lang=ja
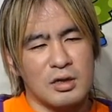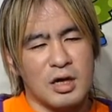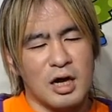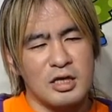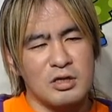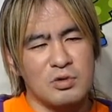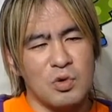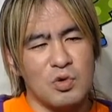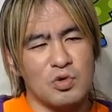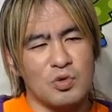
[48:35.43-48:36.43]
かりん
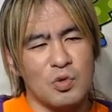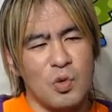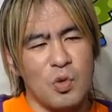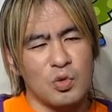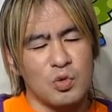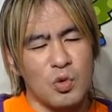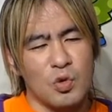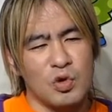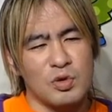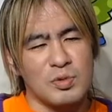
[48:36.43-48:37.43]
とうのと
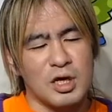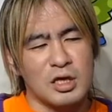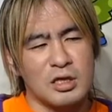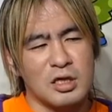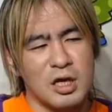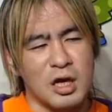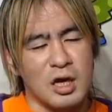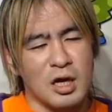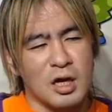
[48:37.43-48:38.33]
ころに向かって、